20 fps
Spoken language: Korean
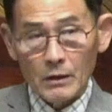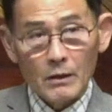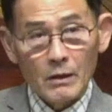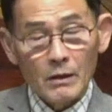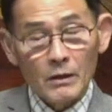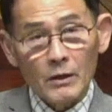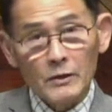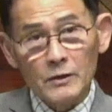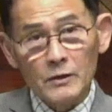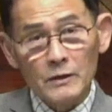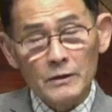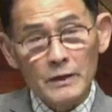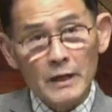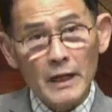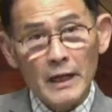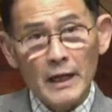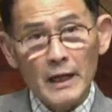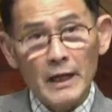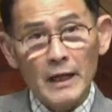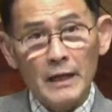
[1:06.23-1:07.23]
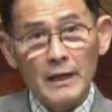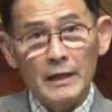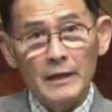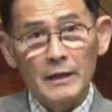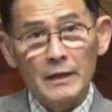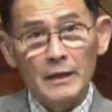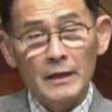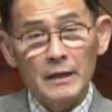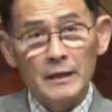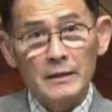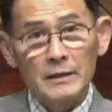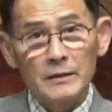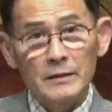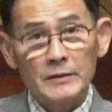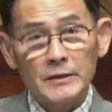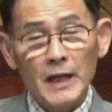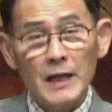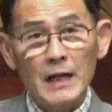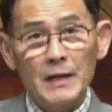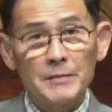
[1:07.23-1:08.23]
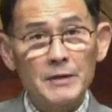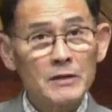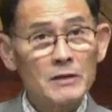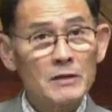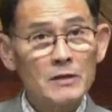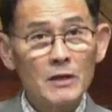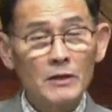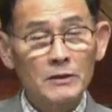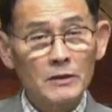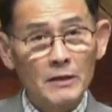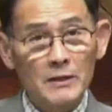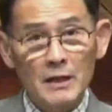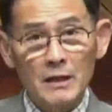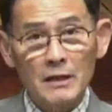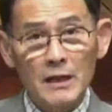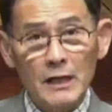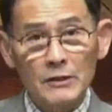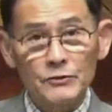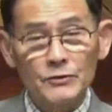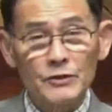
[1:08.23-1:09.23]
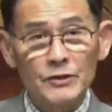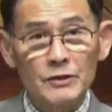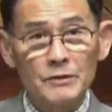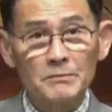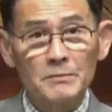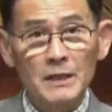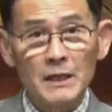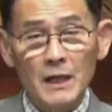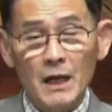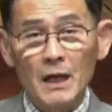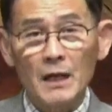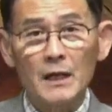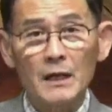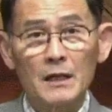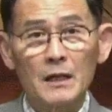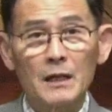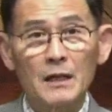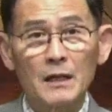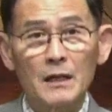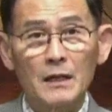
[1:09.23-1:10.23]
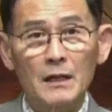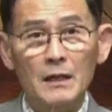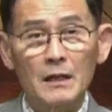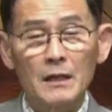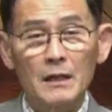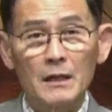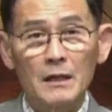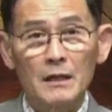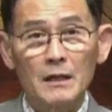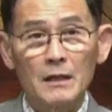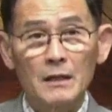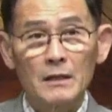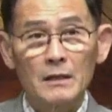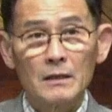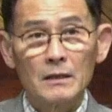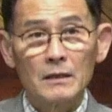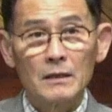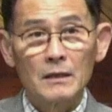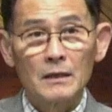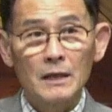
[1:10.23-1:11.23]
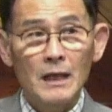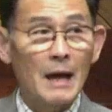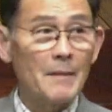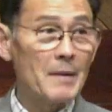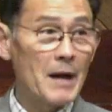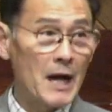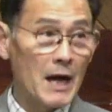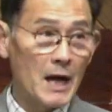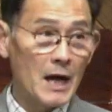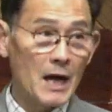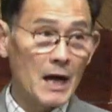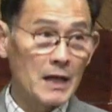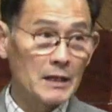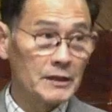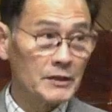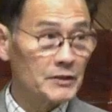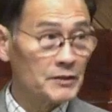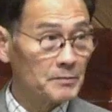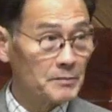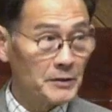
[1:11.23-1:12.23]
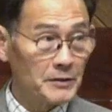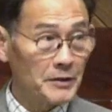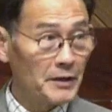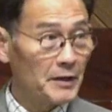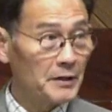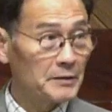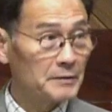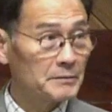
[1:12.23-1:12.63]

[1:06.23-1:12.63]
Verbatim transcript: 어떻게 사람이 흘러 떠내갈 수 있습니까? 가만히 있으면 돼요.